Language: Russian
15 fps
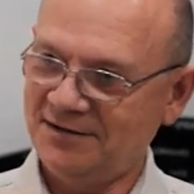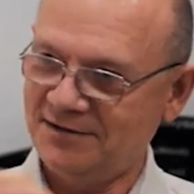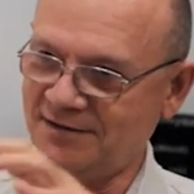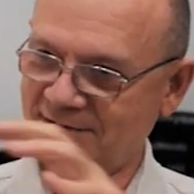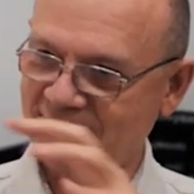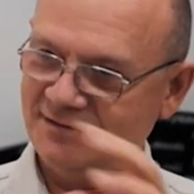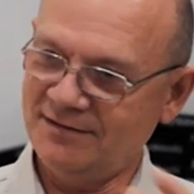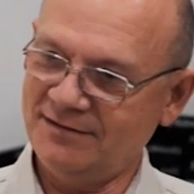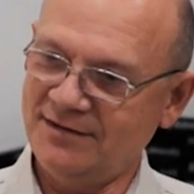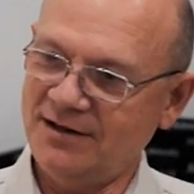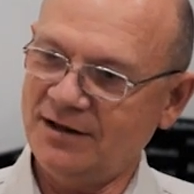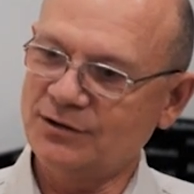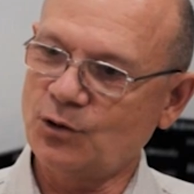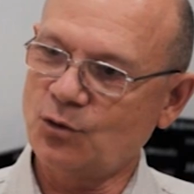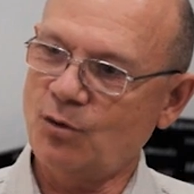Э,
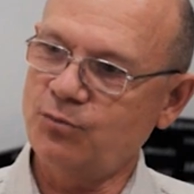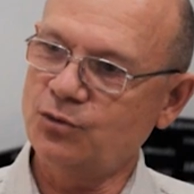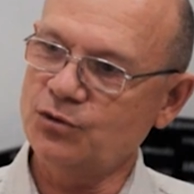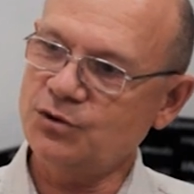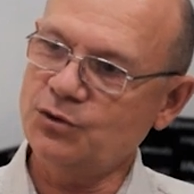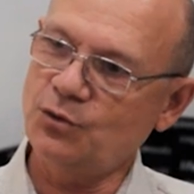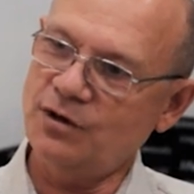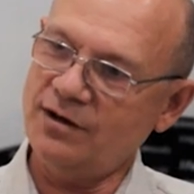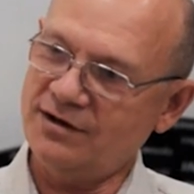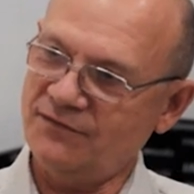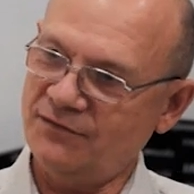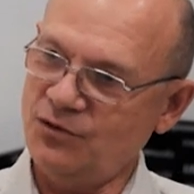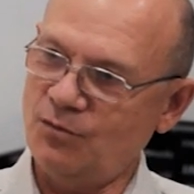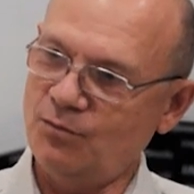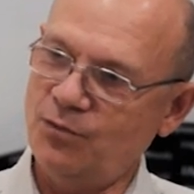ядро пустое,
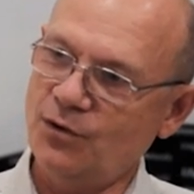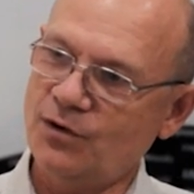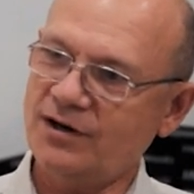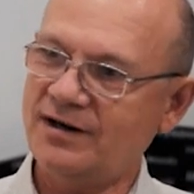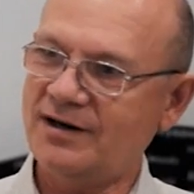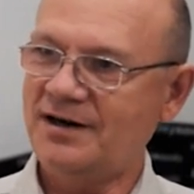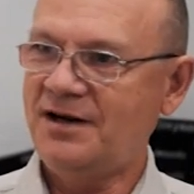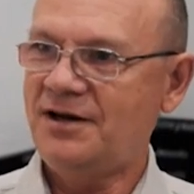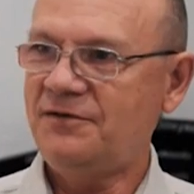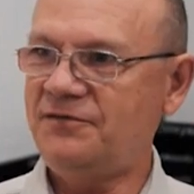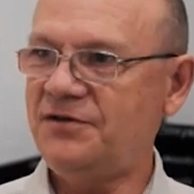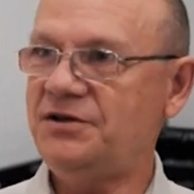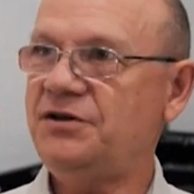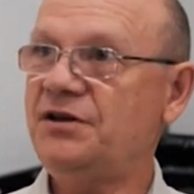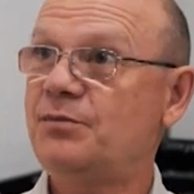в нем порох,
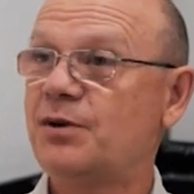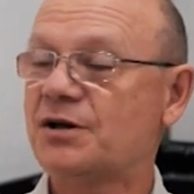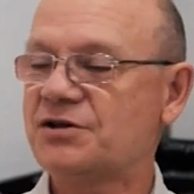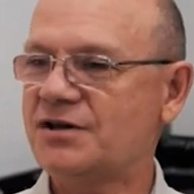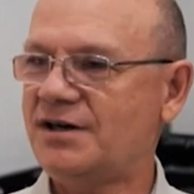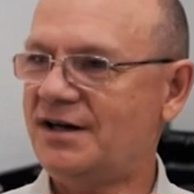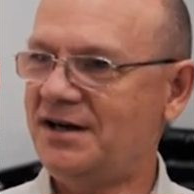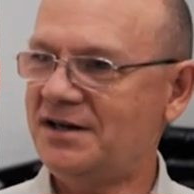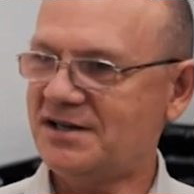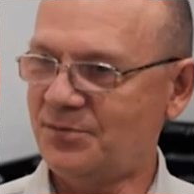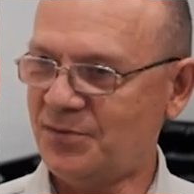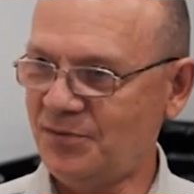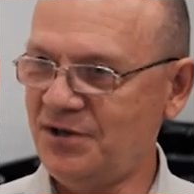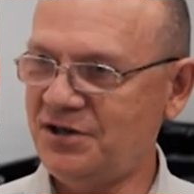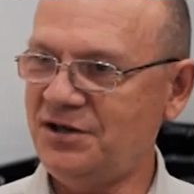фитиль поджигается,
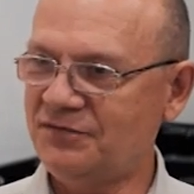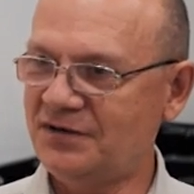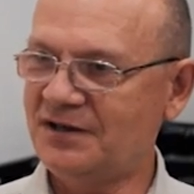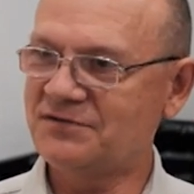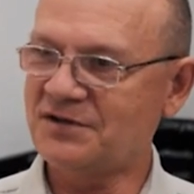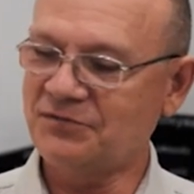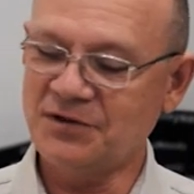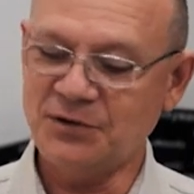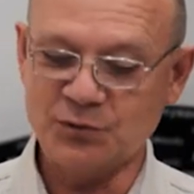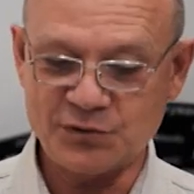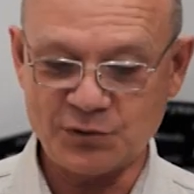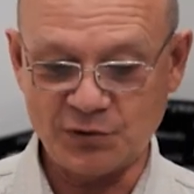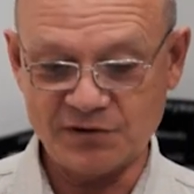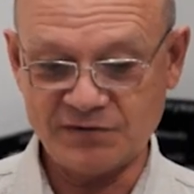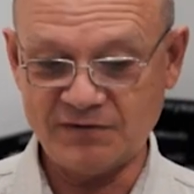примитивные взрывные
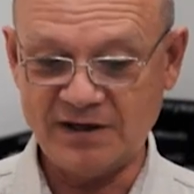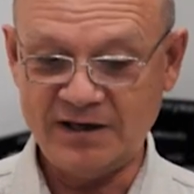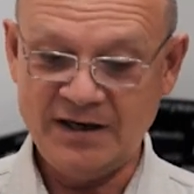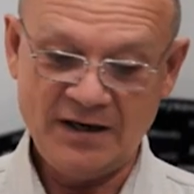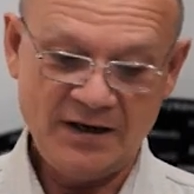устройства.